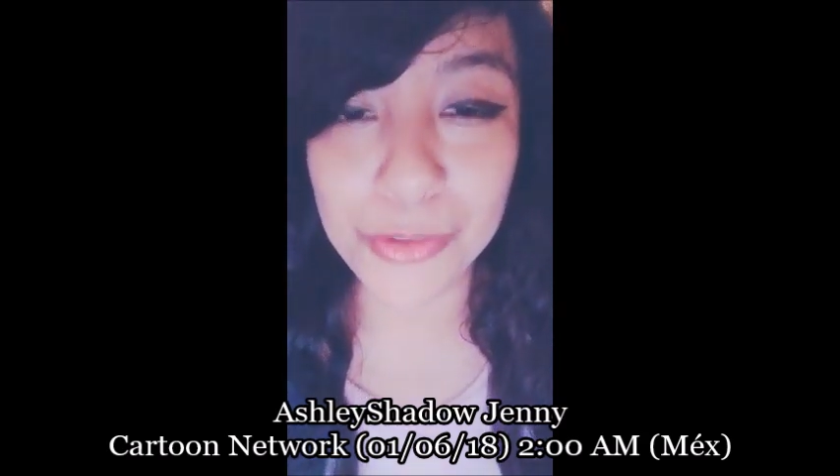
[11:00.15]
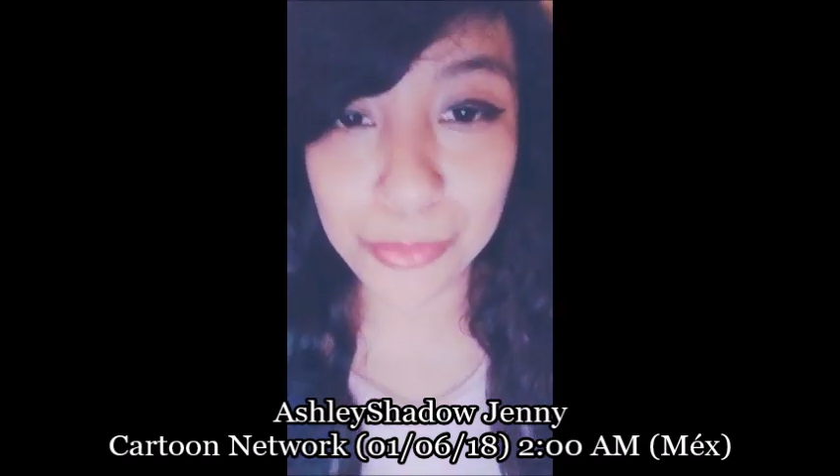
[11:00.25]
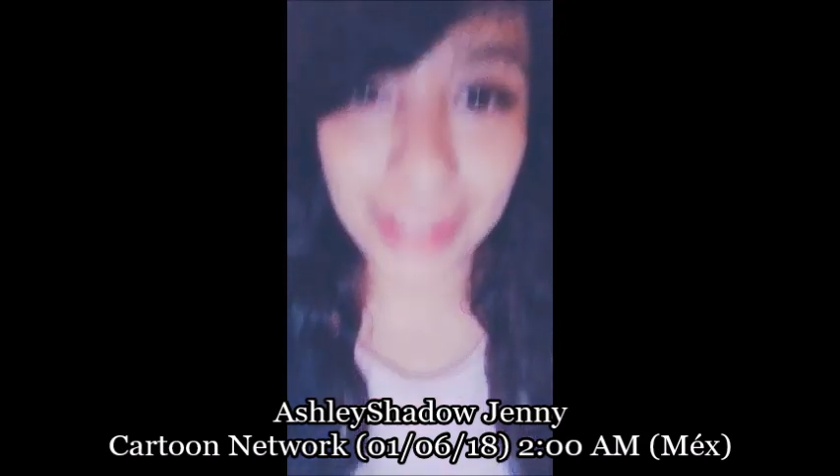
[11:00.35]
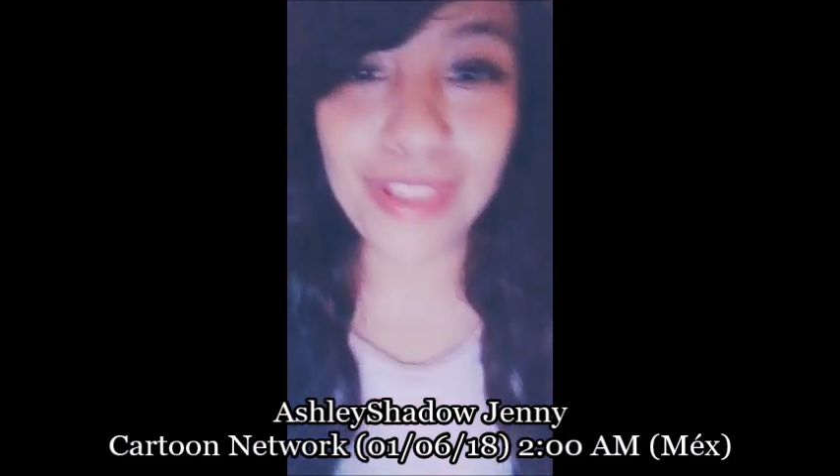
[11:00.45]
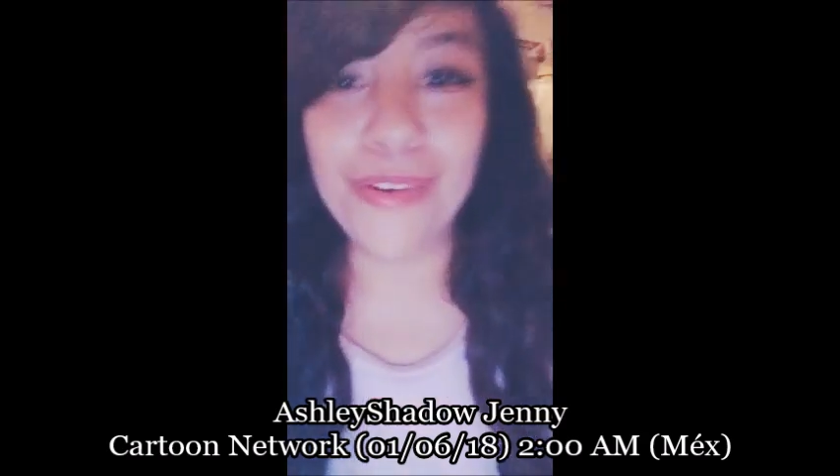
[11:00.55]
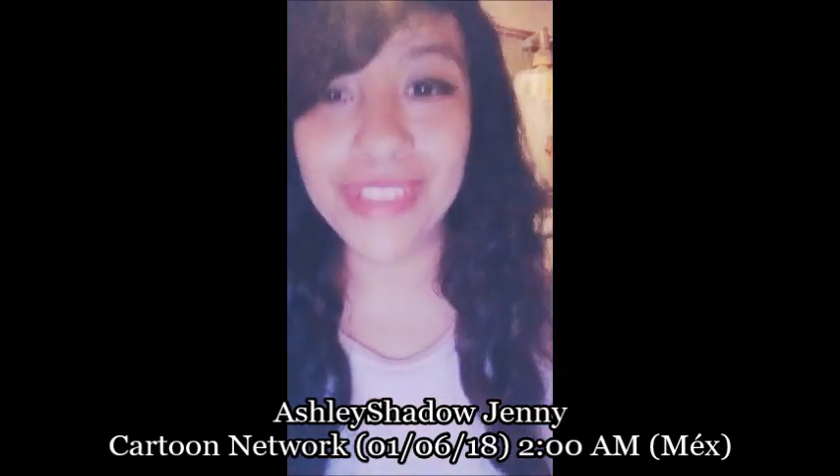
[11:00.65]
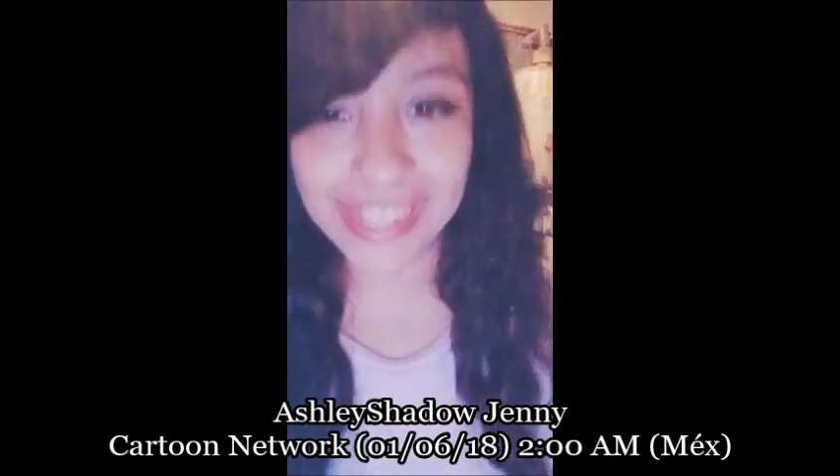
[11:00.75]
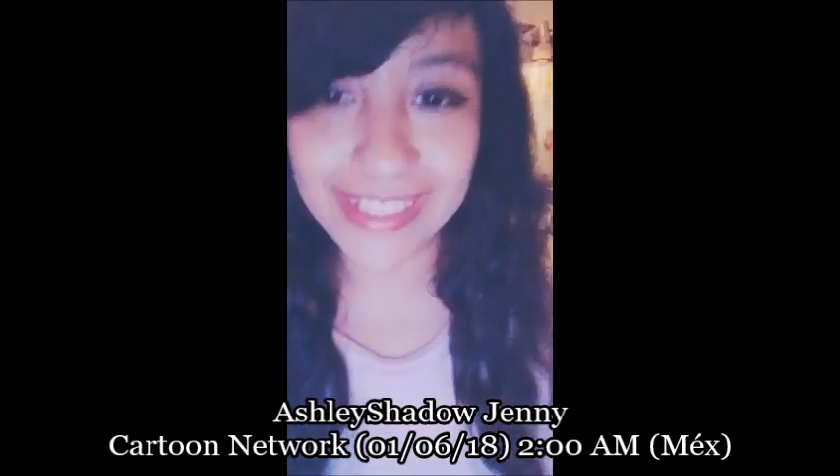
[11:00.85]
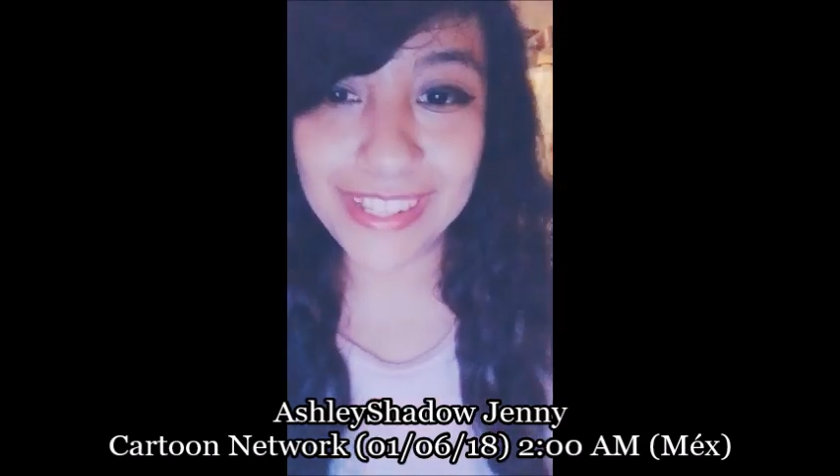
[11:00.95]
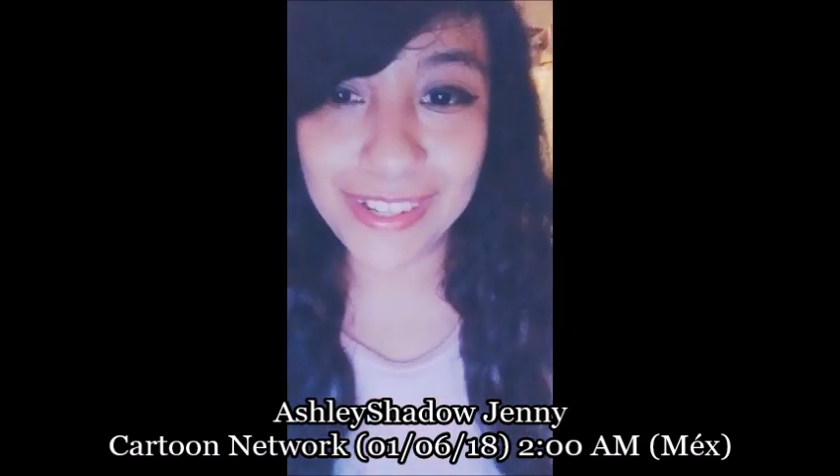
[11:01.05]
un video
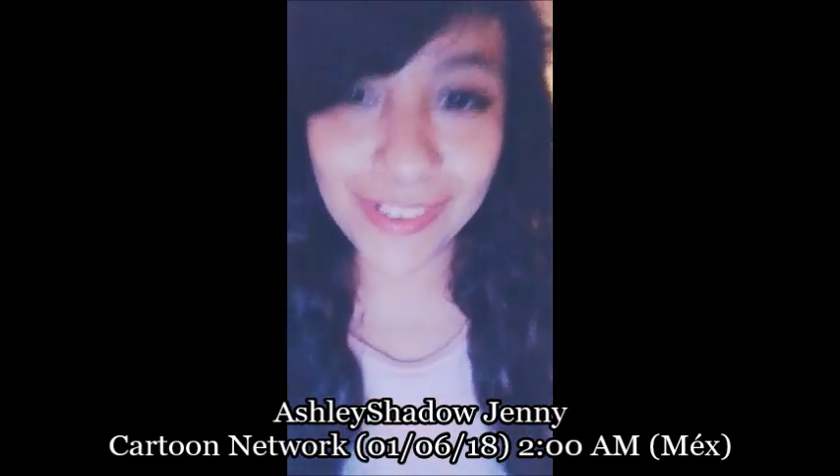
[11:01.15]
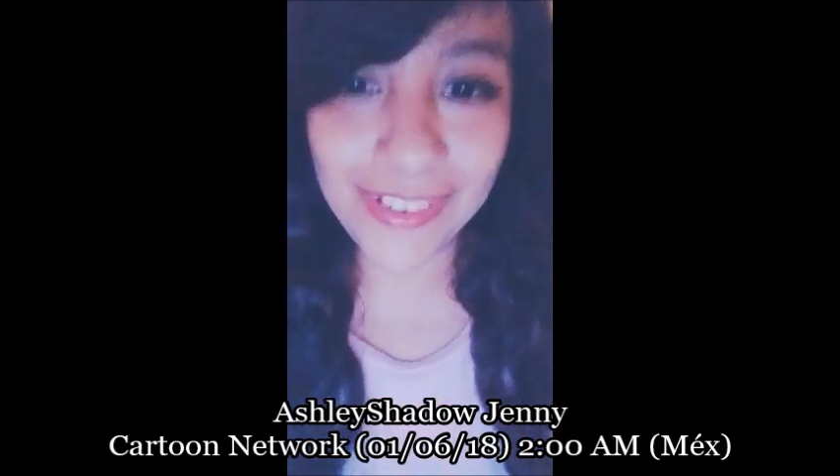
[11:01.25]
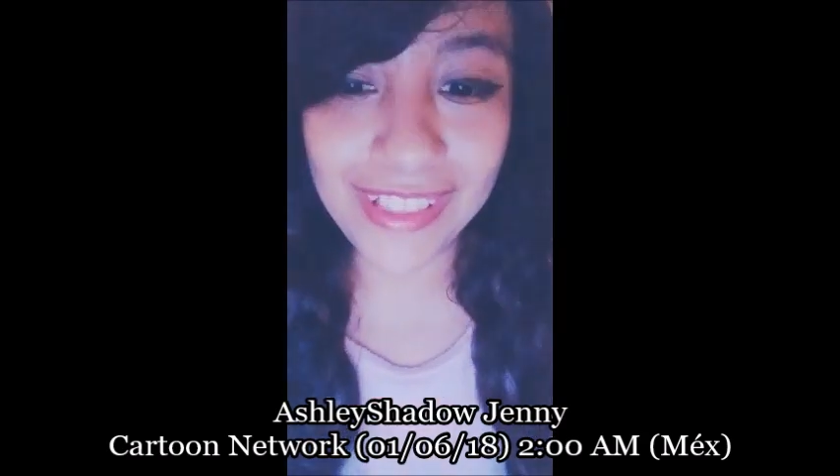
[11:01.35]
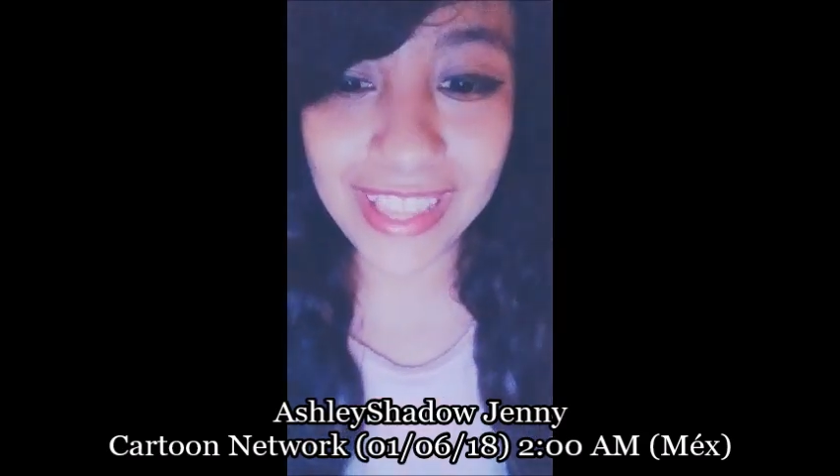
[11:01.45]
auténtico